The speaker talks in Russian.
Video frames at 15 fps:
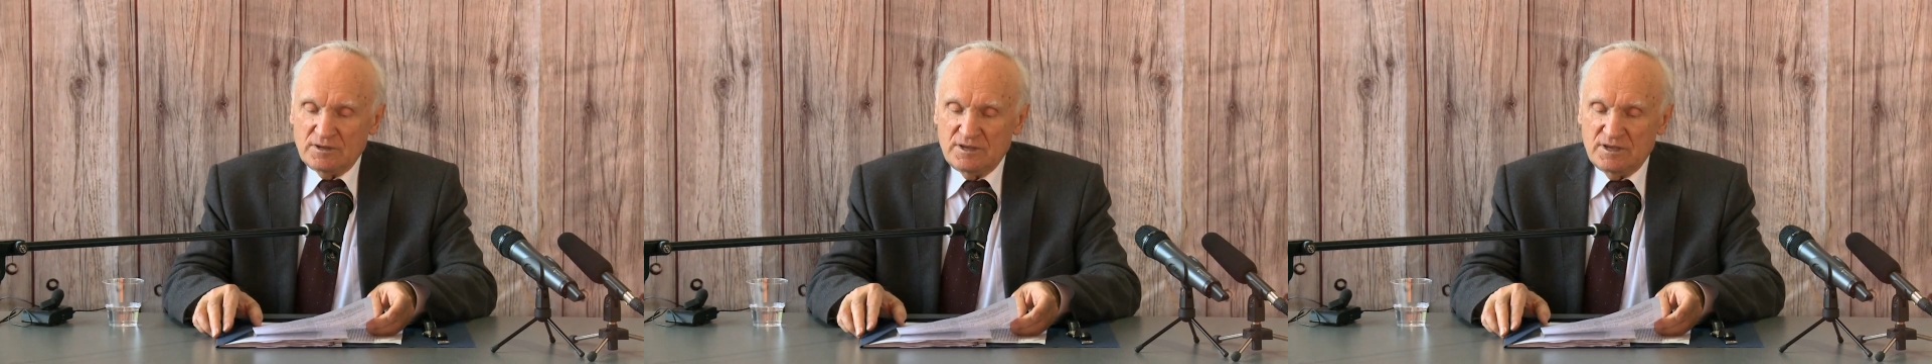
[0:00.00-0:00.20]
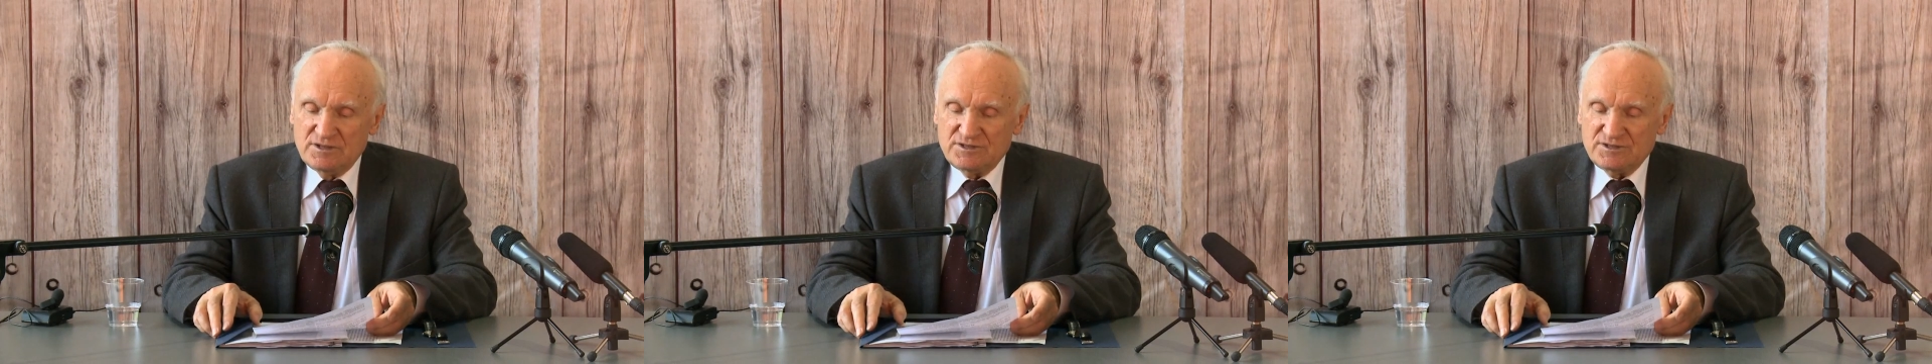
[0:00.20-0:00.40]

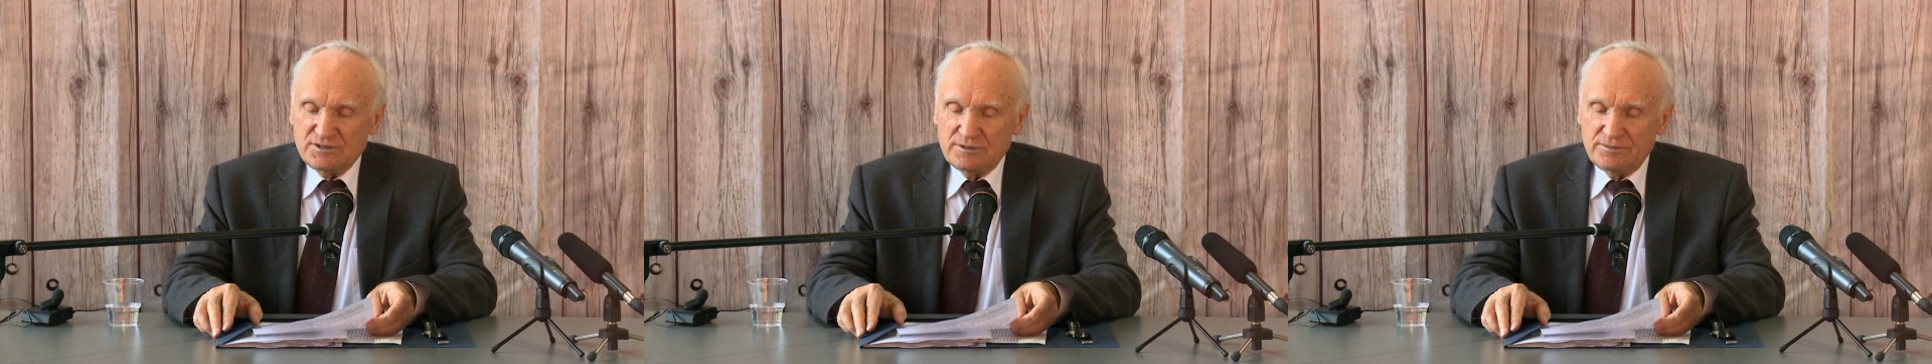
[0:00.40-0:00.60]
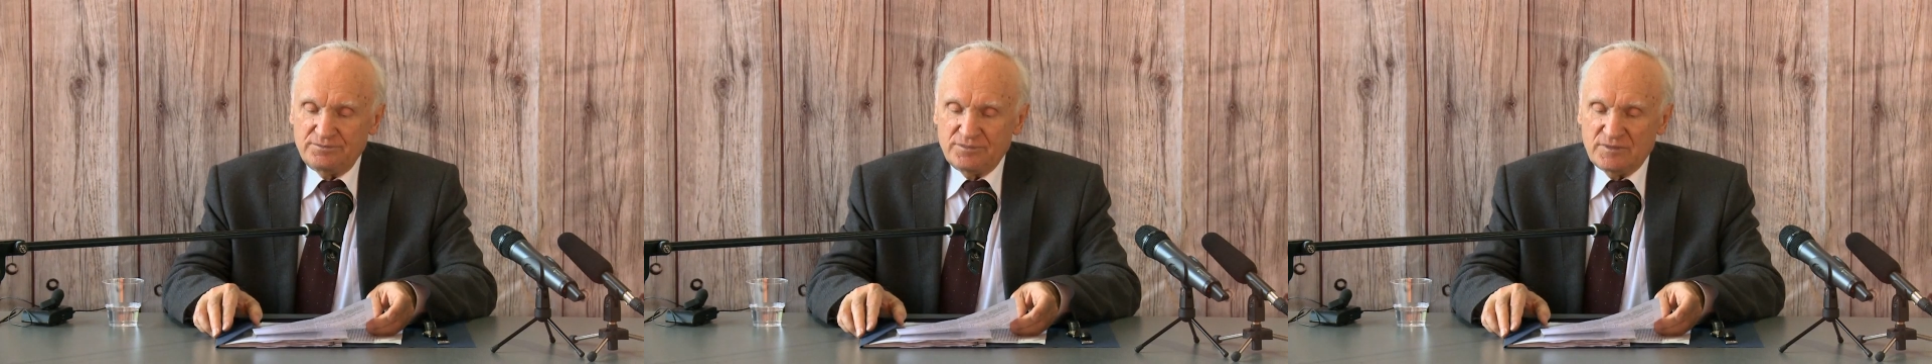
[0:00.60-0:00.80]

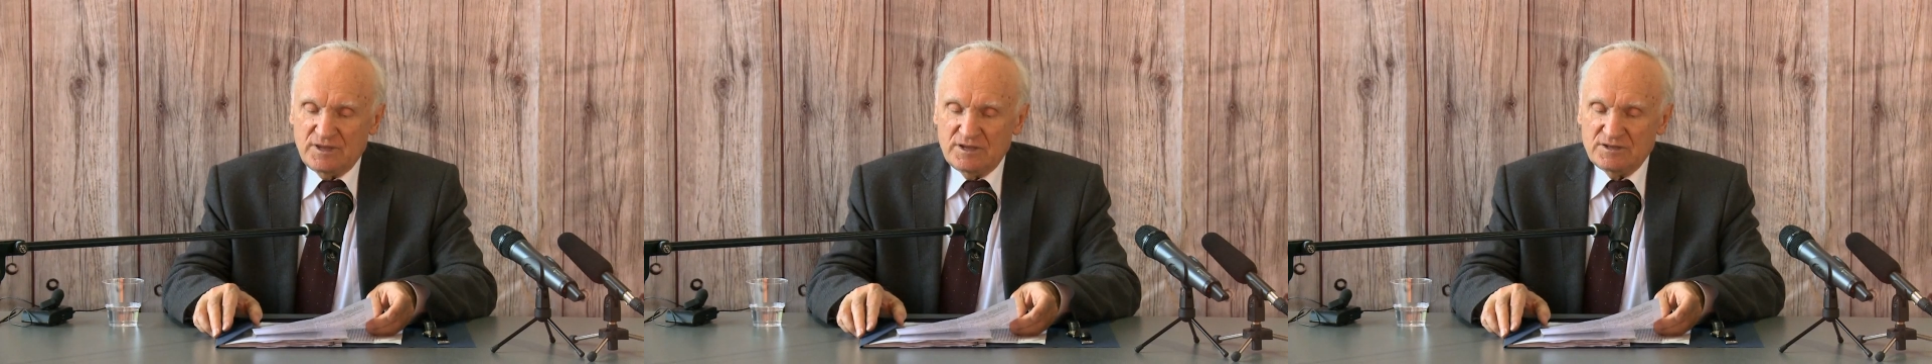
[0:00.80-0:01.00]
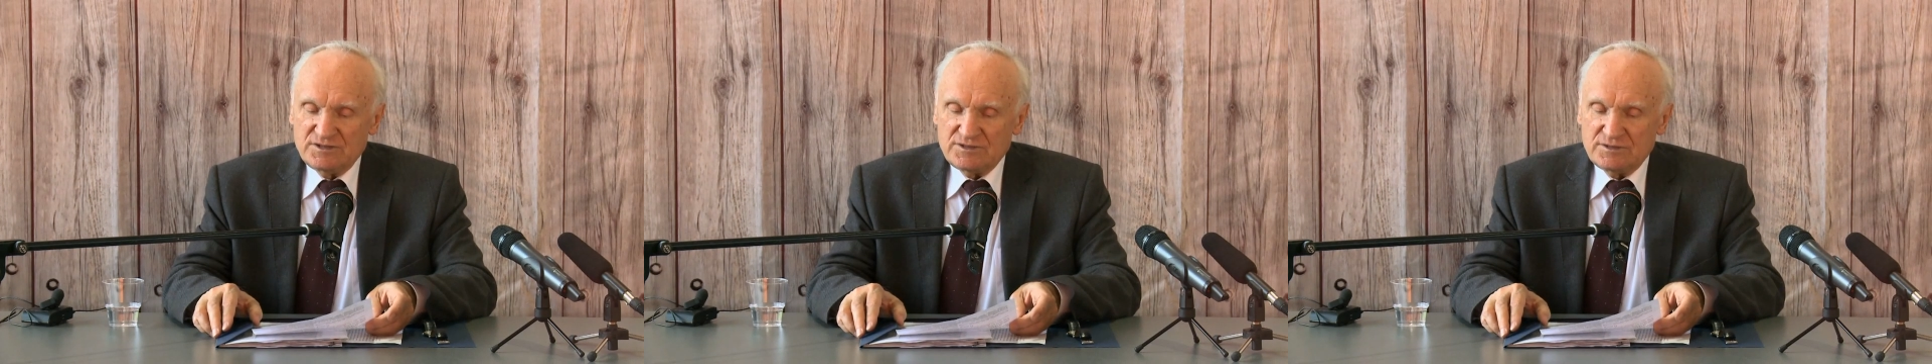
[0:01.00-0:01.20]
есть,
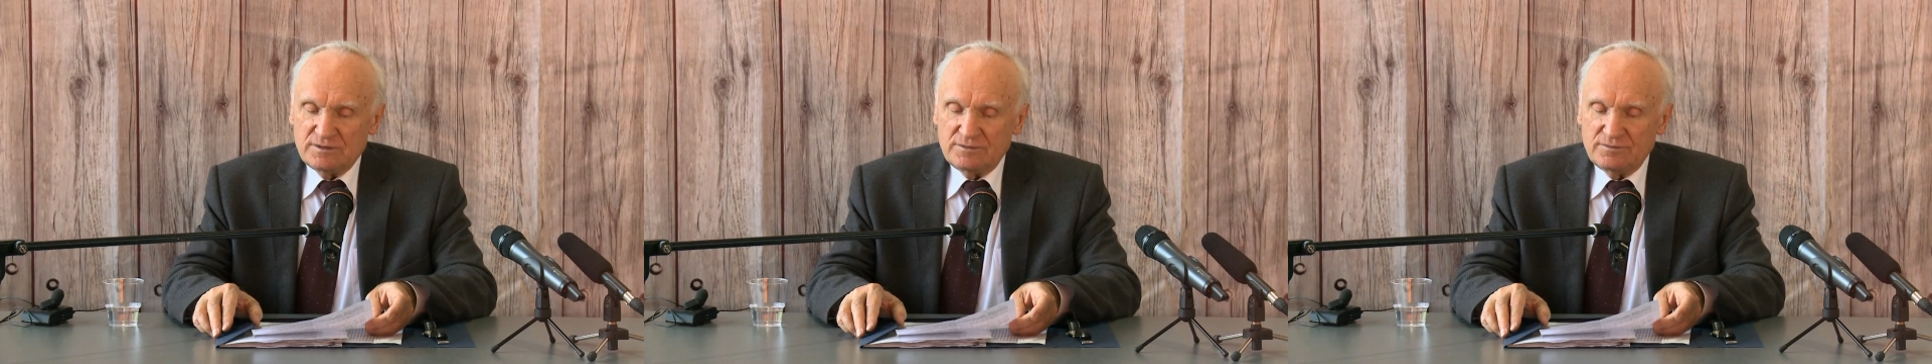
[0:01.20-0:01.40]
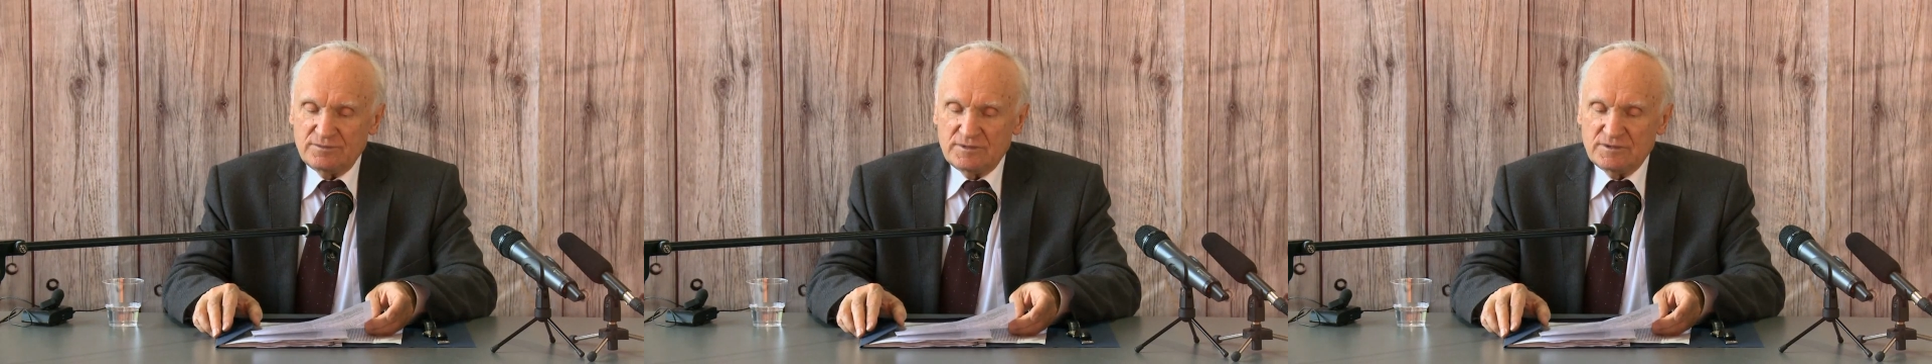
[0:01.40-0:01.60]
есть,
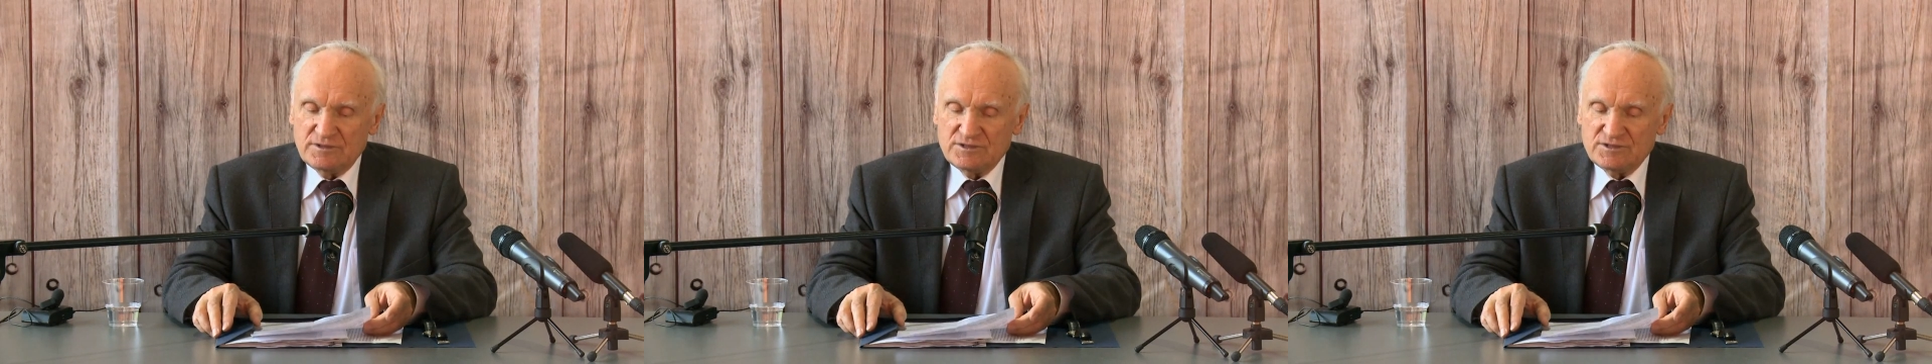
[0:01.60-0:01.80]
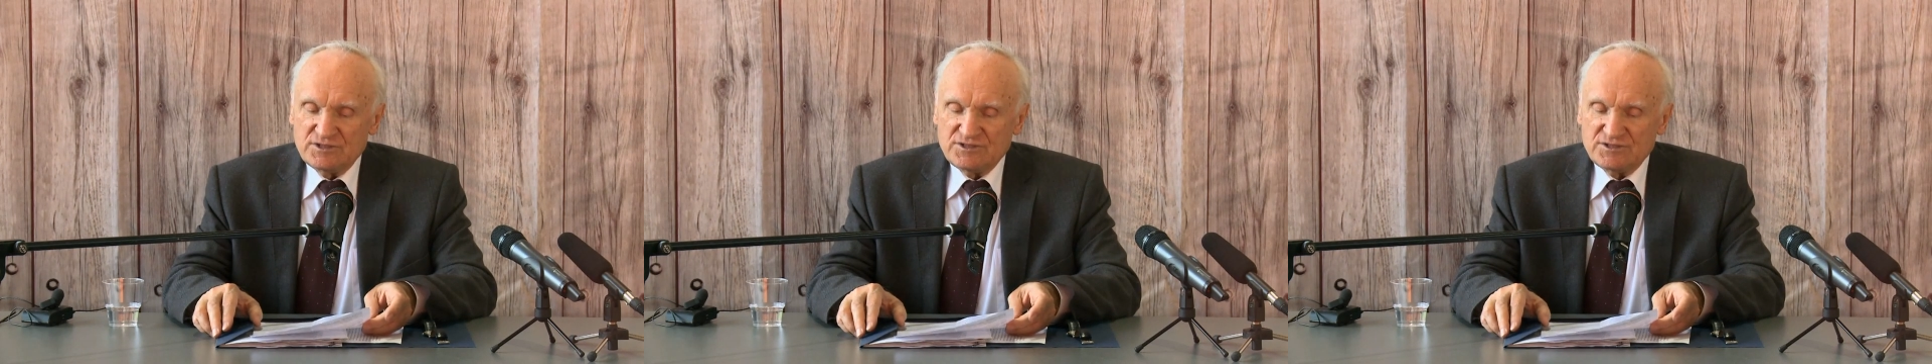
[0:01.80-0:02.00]

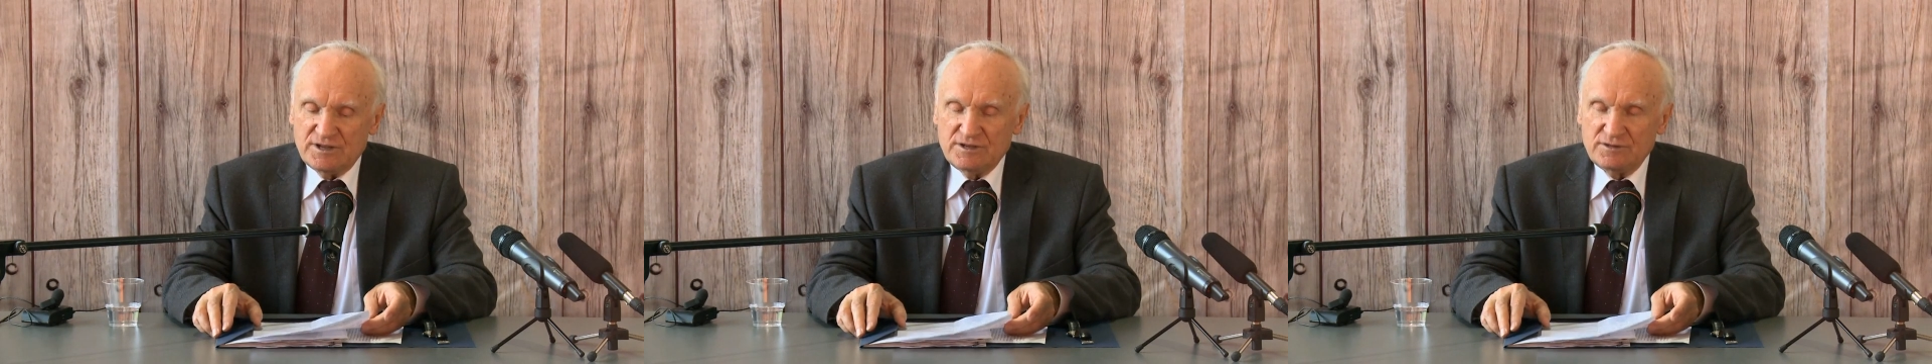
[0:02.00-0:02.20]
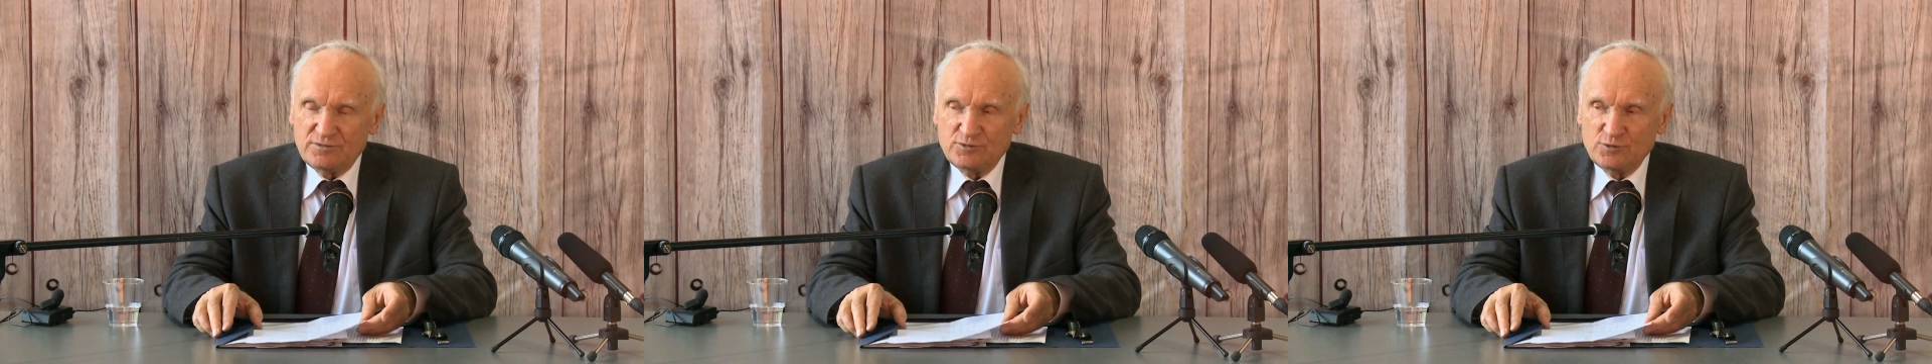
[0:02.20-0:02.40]

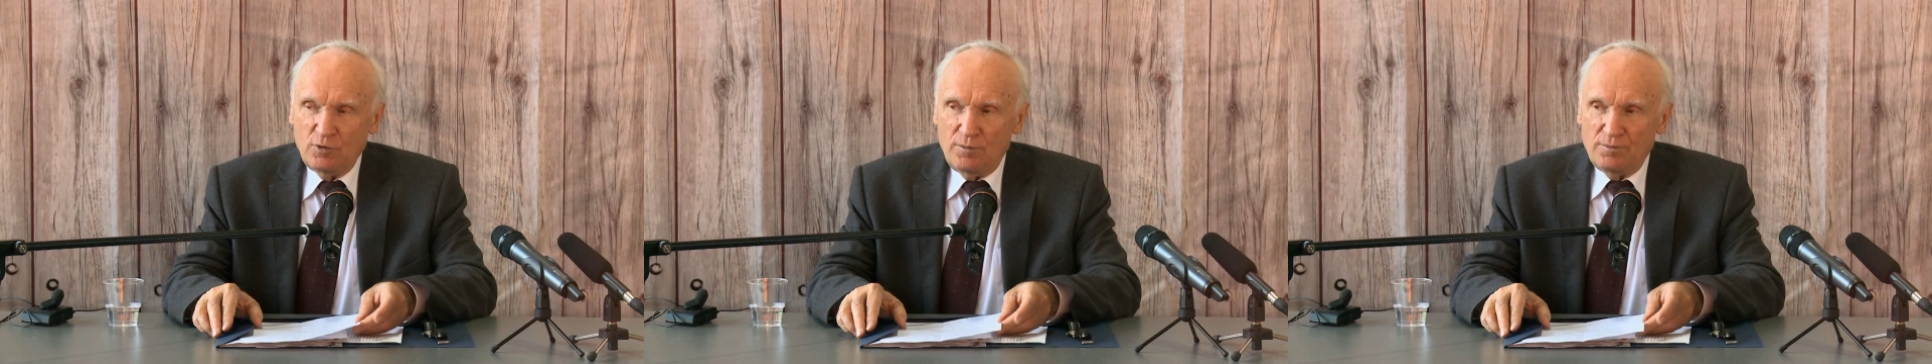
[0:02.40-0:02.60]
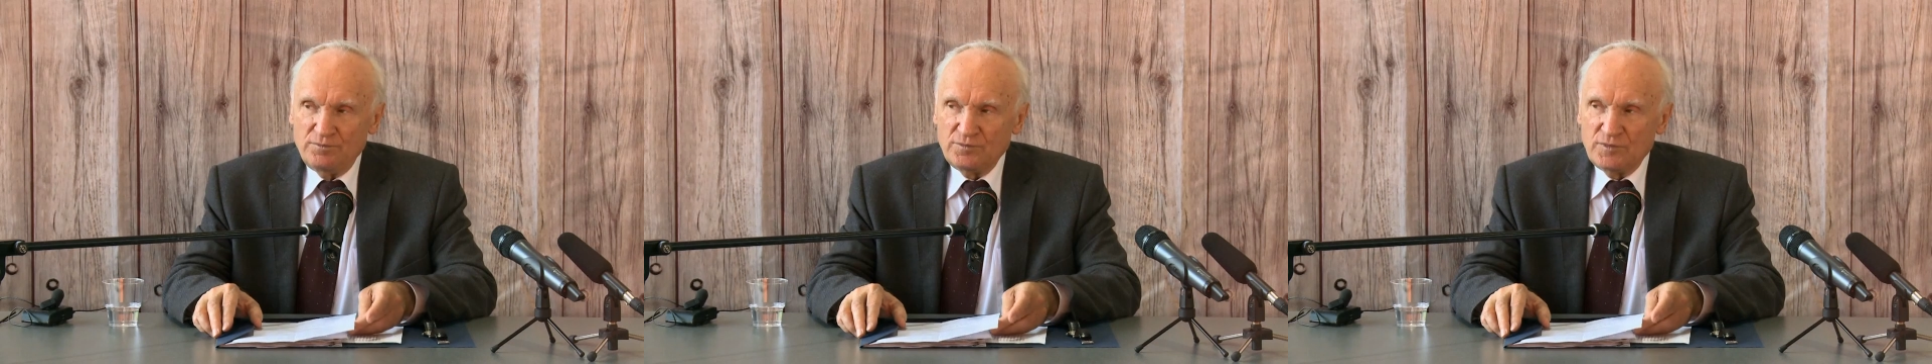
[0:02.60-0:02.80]
застоит в
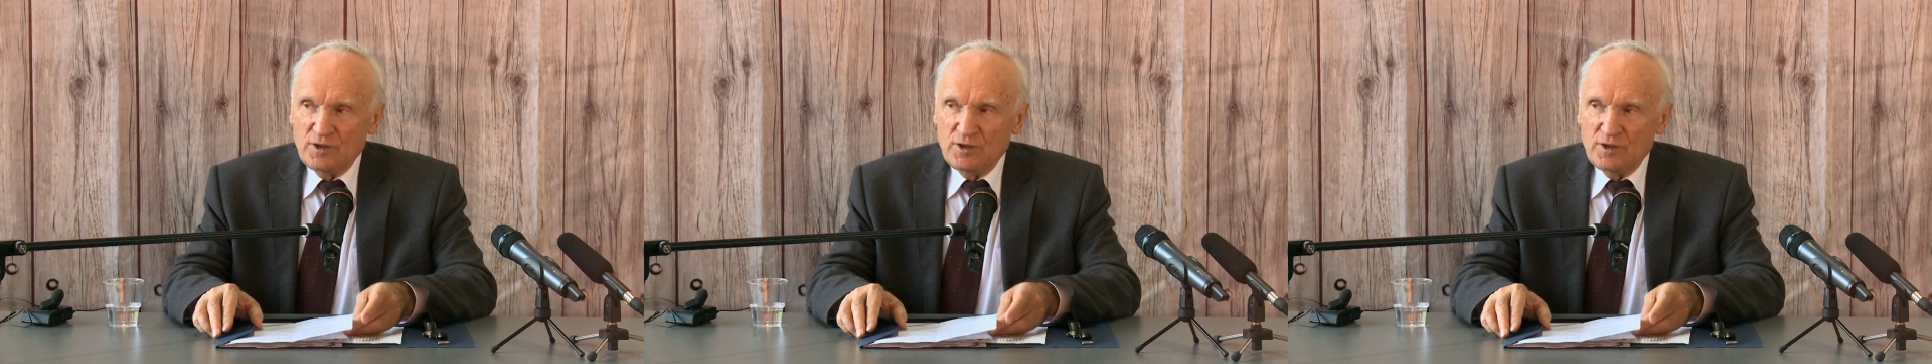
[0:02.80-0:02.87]
том,